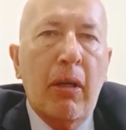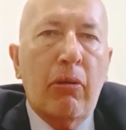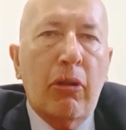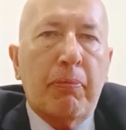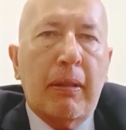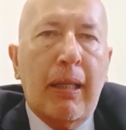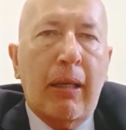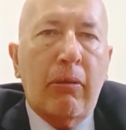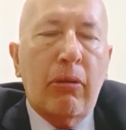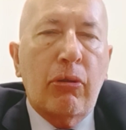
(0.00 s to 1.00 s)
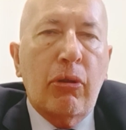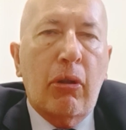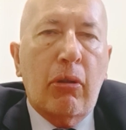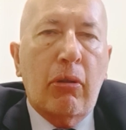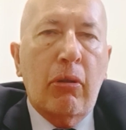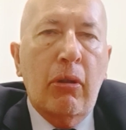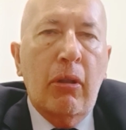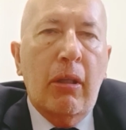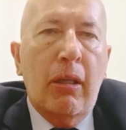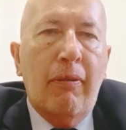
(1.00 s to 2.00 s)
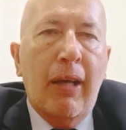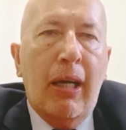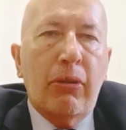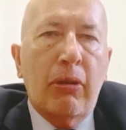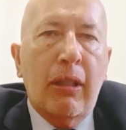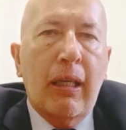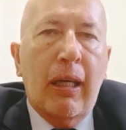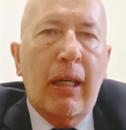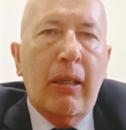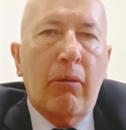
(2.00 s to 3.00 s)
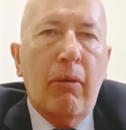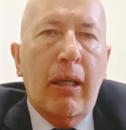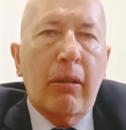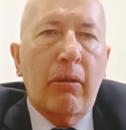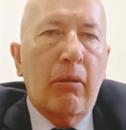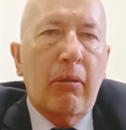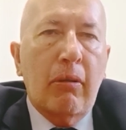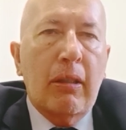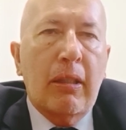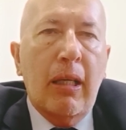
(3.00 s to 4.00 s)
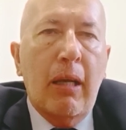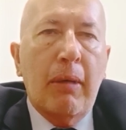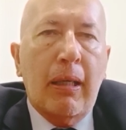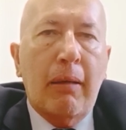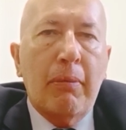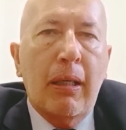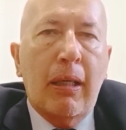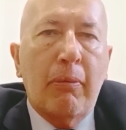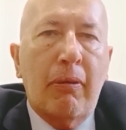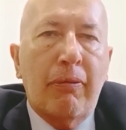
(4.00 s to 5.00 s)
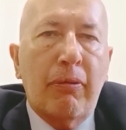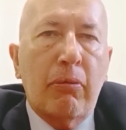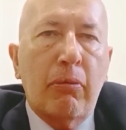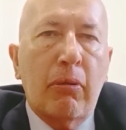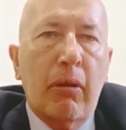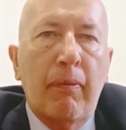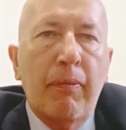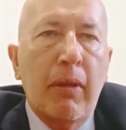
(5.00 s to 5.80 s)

lo spettacolo gioco Il viaggio di Gaia, quando insieme cambieremo il futuro.